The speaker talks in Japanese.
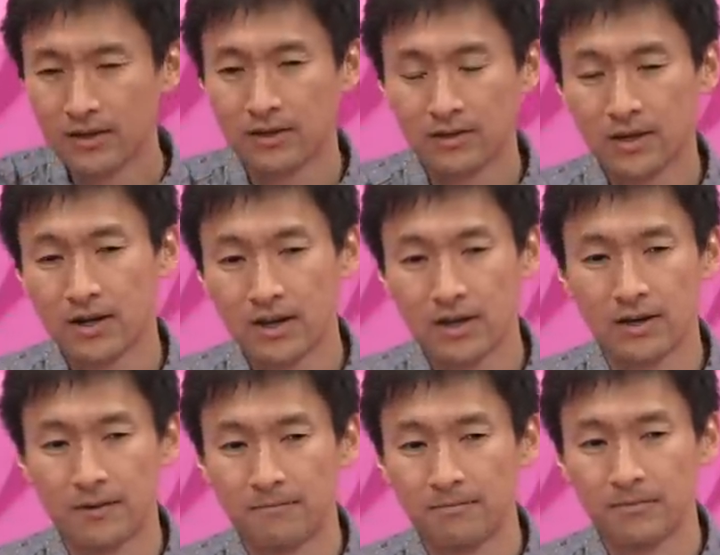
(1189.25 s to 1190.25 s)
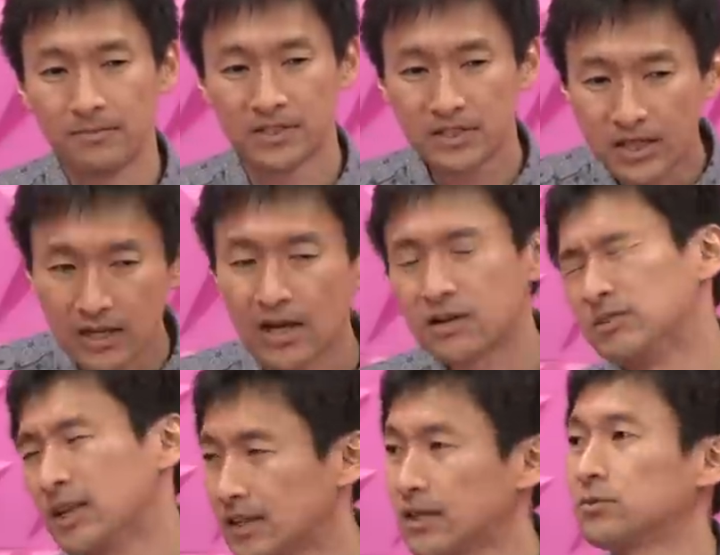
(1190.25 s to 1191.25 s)
だから実験科学
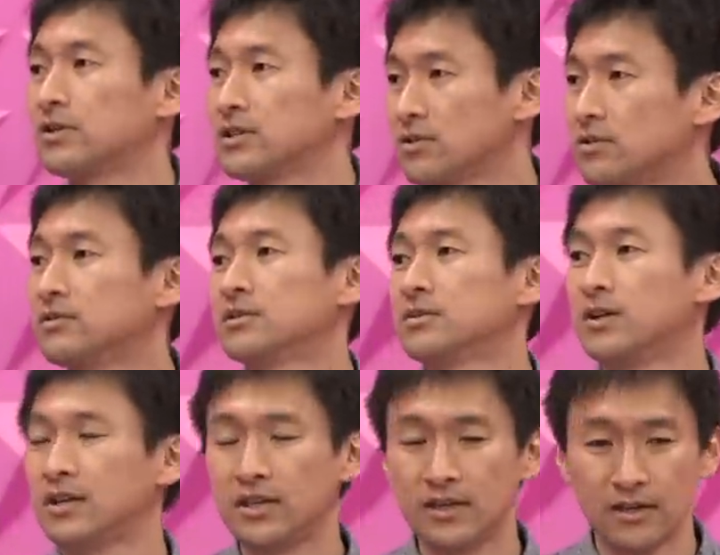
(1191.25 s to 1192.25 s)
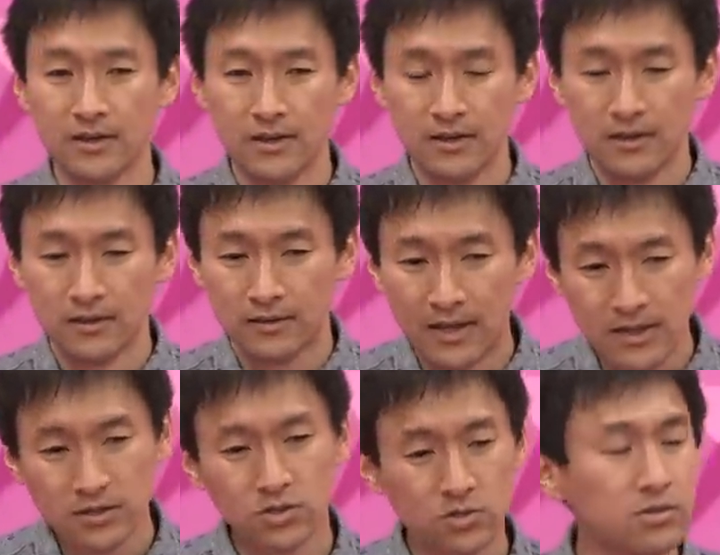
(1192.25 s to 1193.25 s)
になったってことなんですよつまり
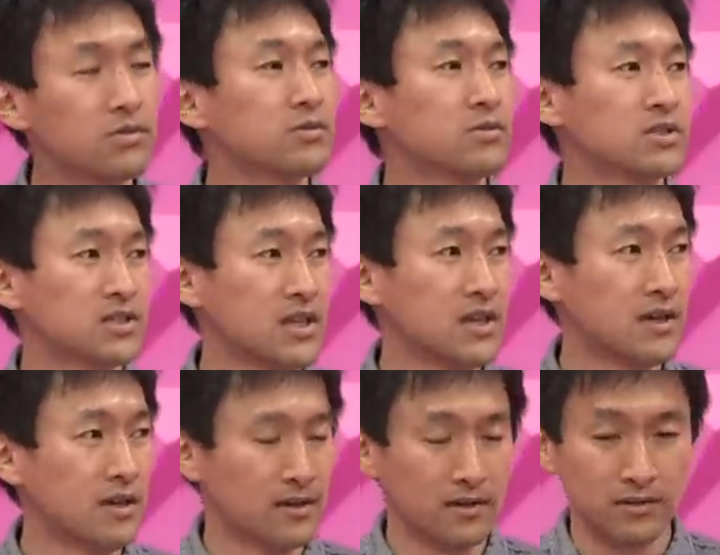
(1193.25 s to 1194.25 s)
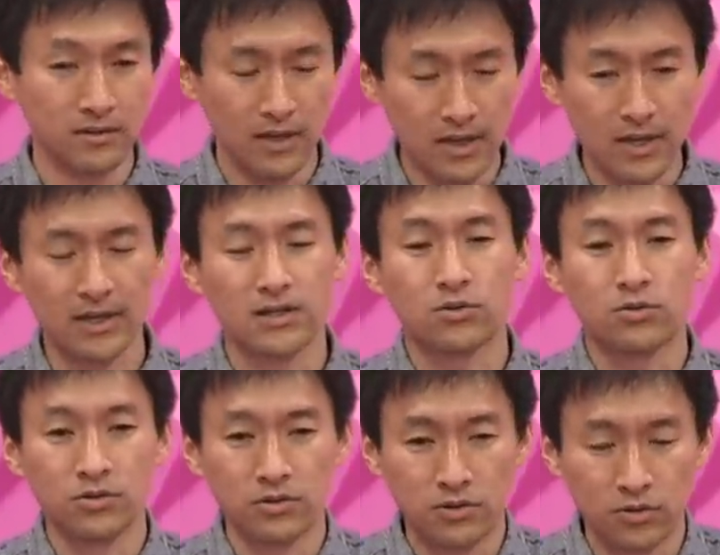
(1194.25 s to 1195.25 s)
現象論として AI が
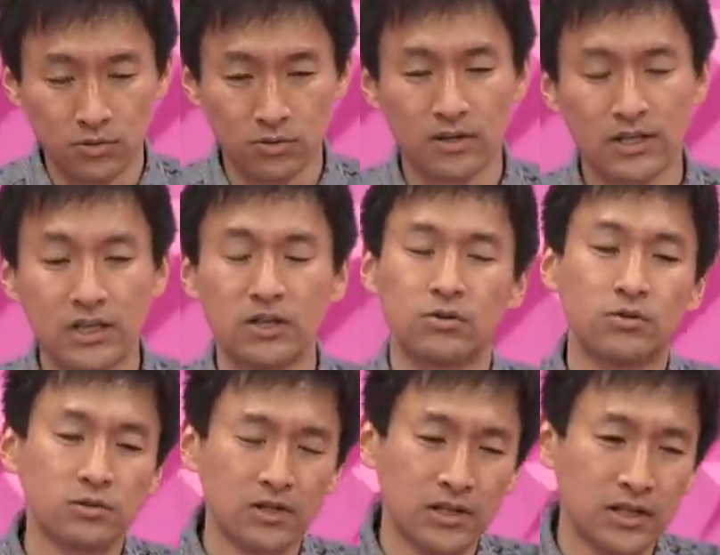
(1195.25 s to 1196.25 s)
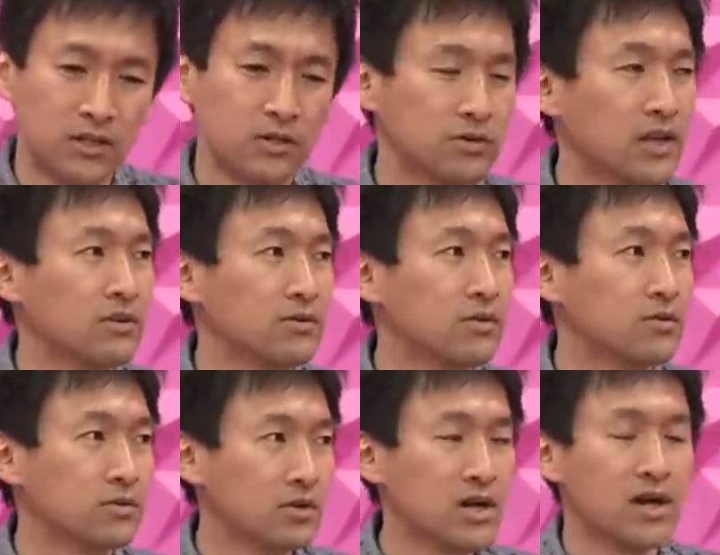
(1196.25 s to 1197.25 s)
こういう挙動ができるこういうことができるようになるっていう
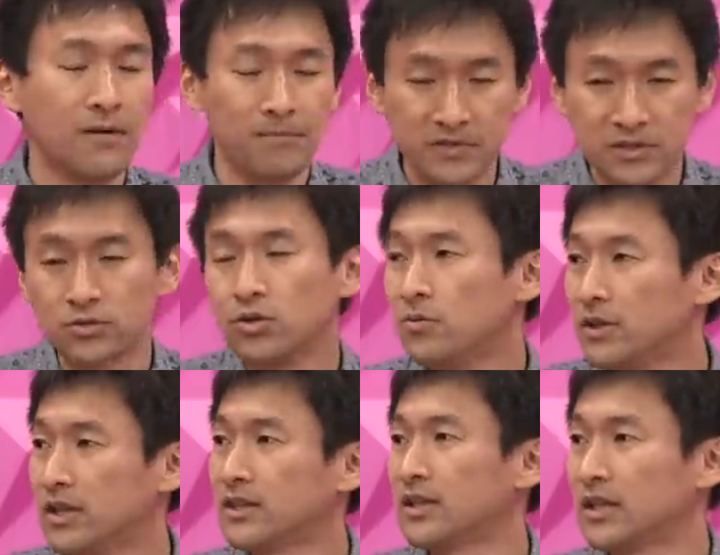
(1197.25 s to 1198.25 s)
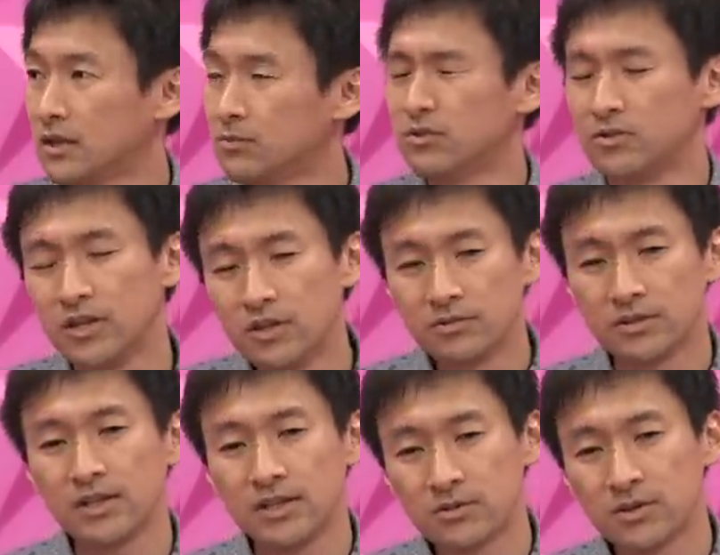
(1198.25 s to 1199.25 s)
ことがすごい増えていったんだけども、理論
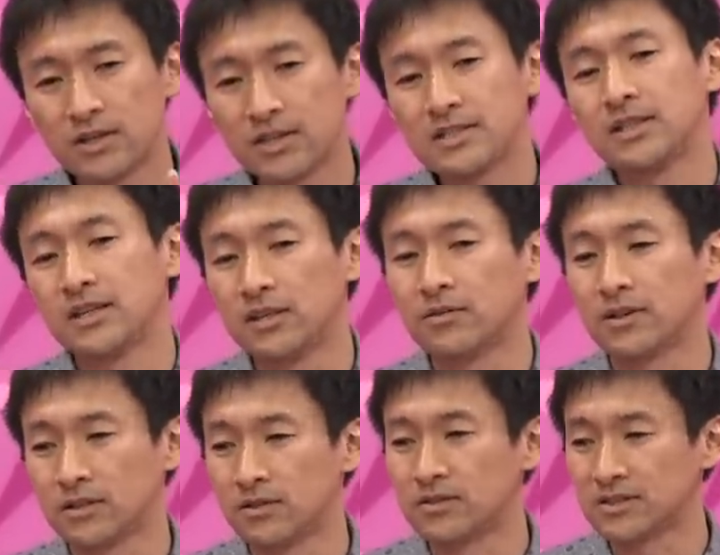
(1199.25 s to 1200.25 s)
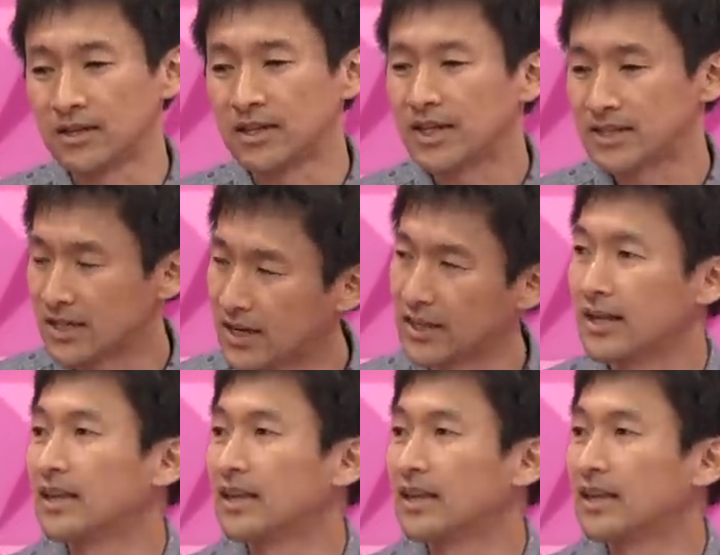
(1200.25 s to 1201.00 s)
的にそれがなぜできるかっていうのは実は理解されてな